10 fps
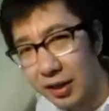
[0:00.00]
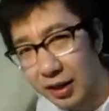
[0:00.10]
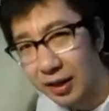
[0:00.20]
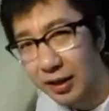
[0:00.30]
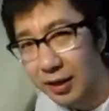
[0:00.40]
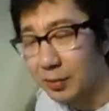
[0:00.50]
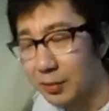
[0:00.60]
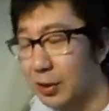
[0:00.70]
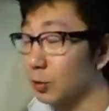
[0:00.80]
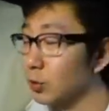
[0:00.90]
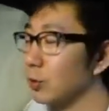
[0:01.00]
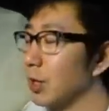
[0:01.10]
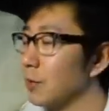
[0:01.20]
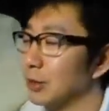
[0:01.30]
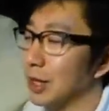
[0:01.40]
はい、みんなと一緒に
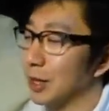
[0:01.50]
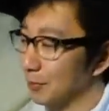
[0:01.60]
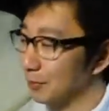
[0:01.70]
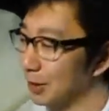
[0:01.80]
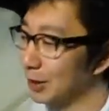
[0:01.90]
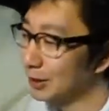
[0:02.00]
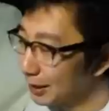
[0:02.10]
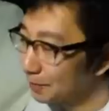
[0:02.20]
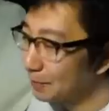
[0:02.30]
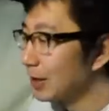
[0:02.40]
ゲームして、プレイして、